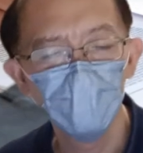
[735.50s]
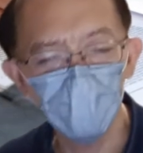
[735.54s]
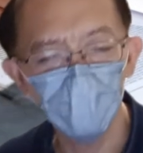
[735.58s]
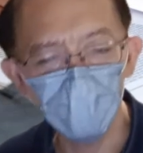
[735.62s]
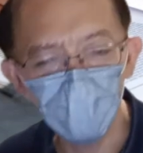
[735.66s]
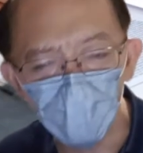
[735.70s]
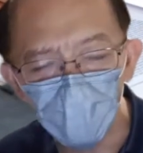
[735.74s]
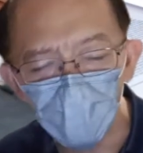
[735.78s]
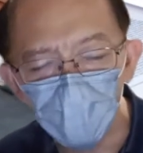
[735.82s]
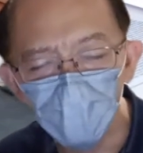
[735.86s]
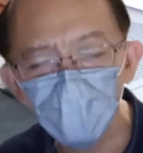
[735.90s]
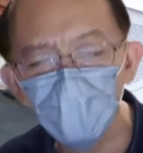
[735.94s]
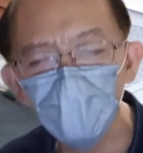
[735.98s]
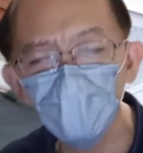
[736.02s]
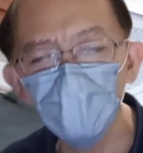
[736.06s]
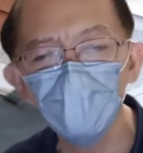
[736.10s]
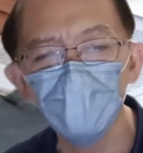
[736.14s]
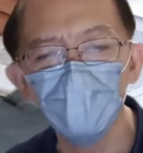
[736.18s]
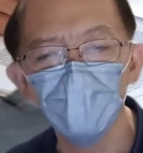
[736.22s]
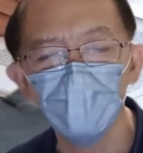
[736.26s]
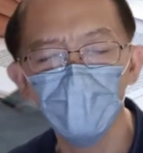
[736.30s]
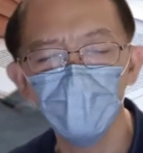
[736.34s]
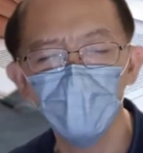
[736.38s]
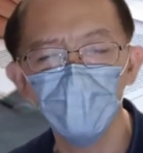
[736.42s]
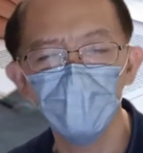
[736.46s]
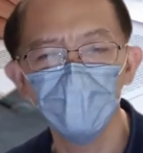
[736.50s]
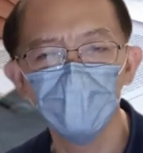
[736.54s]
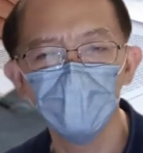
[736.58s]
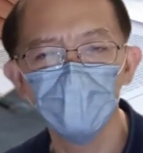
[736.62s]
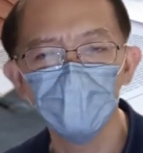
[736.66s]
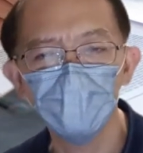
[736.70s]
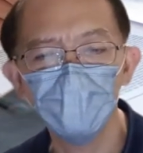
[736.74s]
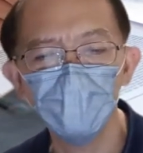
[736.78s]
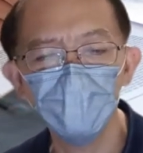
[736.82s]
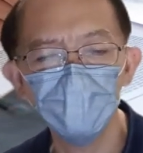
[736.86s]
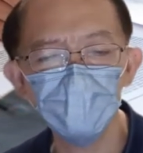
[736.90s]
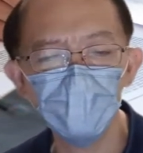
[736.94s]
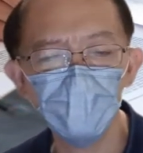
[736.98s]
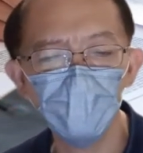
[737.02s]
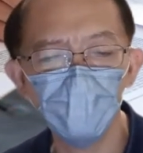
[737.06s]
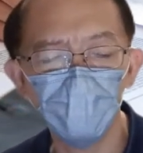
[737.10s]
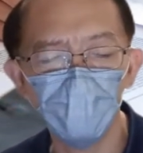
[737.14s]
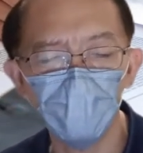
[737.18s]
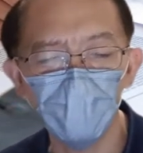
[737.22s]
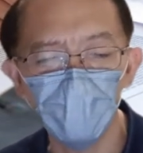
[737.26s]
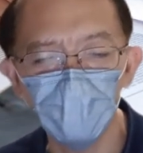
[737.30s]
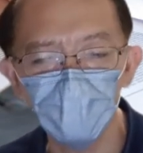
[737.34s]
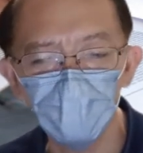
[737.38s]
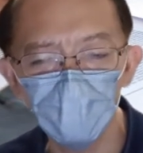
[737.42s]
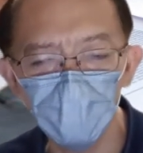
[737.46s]
孕妇啊，她在
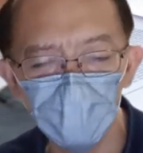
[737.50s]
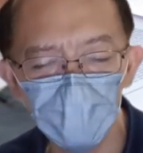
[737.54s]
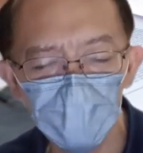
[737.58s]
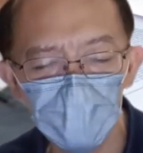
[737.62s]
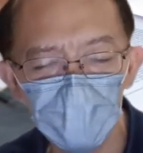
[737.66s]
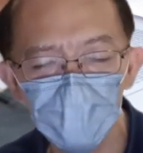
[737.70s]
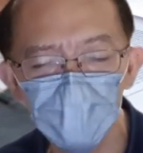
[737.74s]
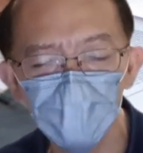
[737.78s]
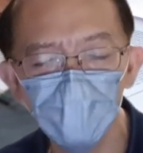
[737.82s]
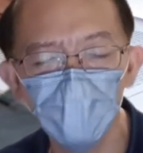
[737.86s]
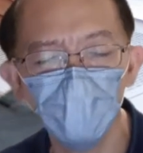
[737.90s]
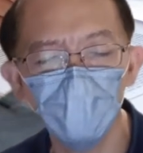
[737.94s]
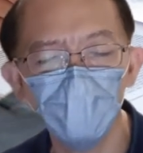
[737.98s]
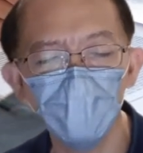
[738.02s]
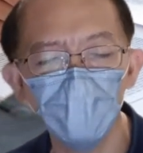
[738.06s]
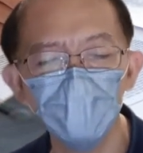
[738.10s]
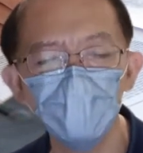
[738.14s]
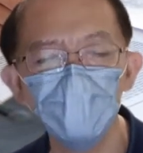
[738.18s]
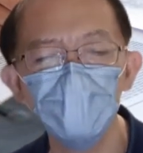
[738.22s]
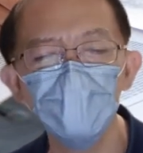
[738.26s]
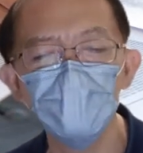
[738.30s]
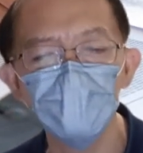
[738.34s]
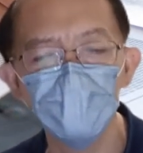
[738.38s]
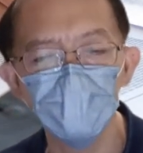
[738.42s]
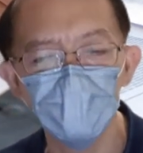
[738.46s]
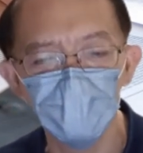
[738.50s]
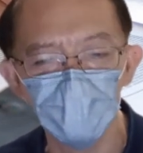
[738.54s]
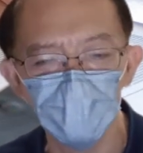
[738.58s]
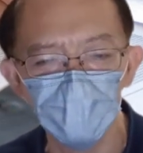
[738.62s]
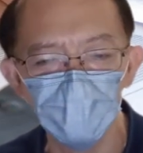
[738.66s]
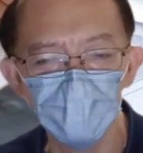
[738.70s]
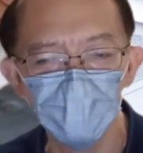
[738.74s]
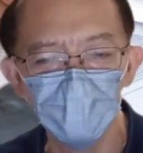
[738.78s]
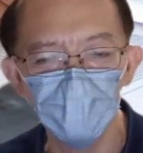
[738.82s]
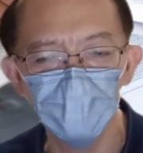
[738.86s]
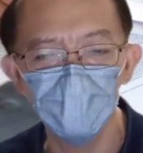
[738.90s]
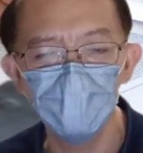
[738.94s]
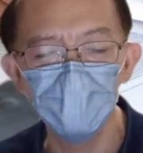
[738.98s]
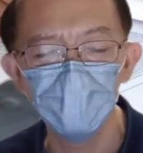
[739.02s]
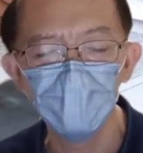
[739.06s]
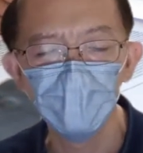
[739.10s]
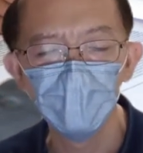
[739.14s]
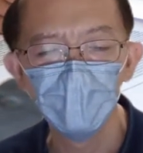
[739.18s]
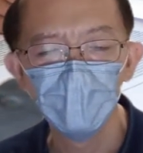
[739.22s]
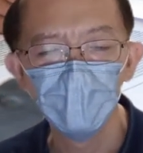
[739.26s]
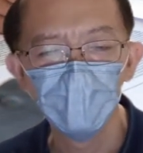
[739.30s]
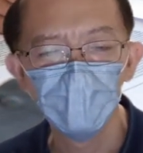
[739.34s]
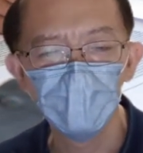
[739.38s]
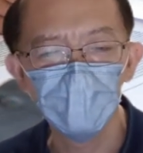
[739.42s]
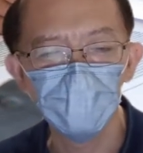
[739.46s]
怀孕之后，怀孕期间
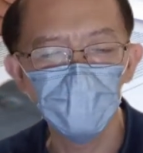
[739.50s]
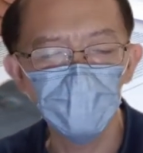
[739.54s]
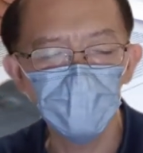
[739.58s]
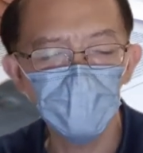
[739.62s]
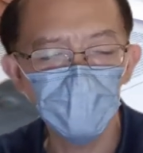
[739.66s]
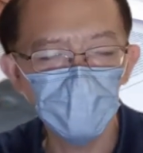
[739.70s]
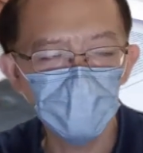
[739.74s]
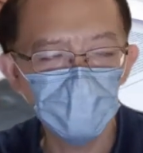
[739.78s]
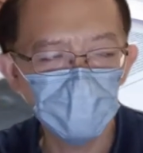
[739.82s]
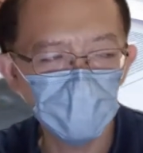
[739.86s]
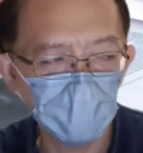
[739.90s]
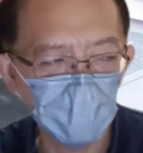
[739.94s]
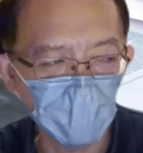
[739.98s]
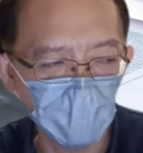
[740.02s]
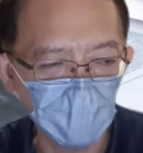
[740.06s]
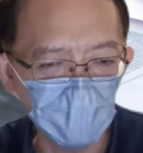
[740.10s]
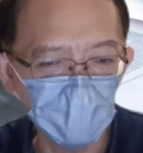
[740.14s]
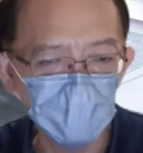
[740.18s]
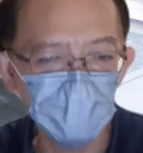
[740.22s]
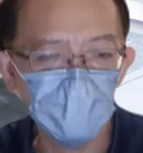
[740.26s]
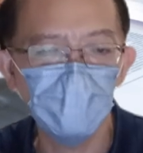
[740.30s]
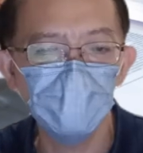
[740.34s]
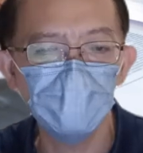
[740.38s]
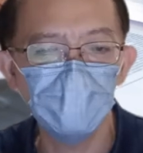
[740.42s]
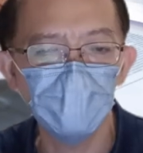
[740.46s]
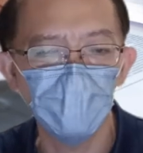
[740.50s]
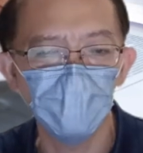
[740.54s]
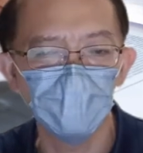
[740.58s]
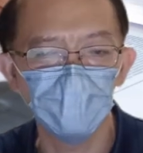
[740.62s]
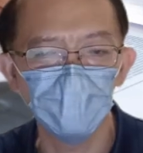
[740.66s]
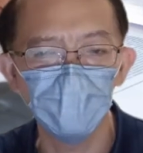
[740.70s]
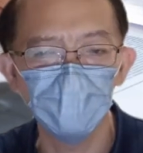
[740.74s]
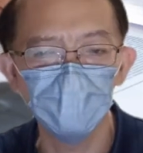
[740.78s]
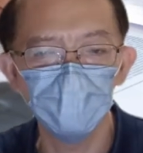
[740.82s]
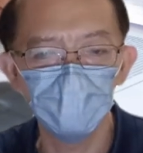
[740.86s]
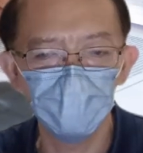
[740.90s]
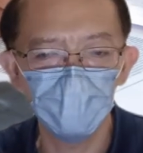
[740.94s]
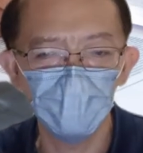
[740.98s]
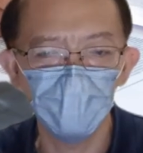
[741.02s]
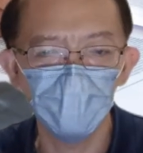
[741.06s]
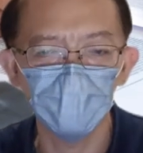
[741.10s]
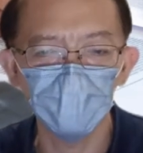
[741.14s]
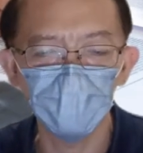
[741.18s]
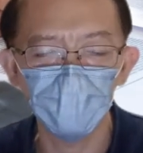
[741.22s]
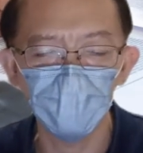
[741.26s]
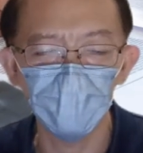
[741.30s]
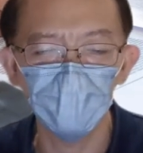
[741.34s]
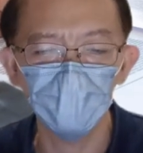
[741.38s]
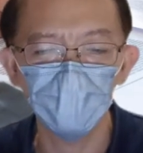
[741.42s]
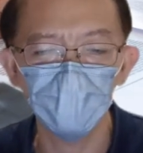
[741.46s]
可以买一张保单，保
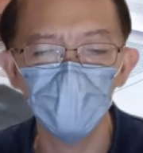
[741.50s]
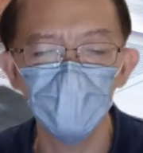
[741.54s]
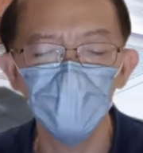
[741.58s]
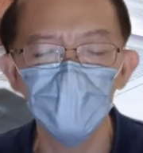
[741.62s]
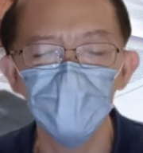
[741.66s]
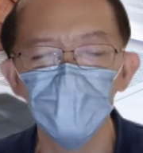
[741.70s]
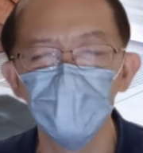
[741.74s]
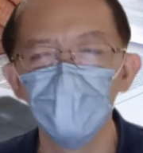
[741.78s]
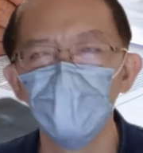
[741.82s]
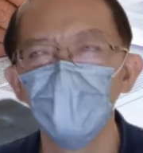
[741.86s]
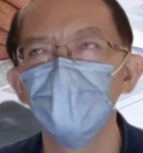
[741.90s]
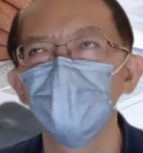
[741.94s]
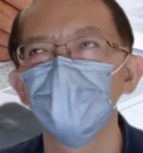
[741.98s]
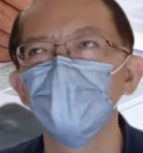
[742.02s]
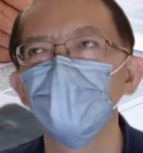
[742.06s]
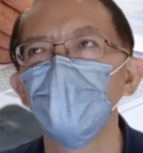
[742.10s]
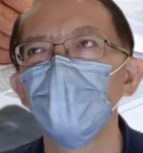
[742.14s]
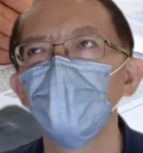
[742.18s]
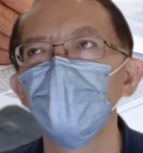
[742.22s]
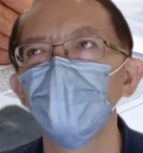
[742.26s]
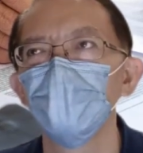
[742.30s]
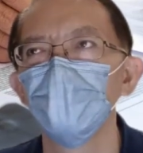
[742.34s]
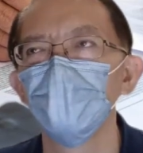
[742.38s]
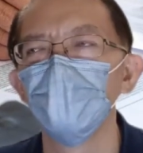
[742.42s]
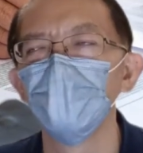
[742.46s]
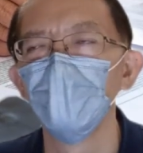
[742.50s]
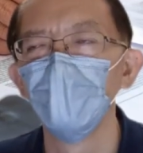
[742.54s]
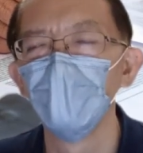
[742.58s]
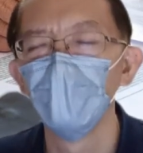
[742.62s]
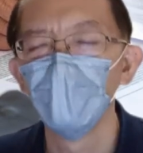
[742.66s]
她肚子里面的胎儿。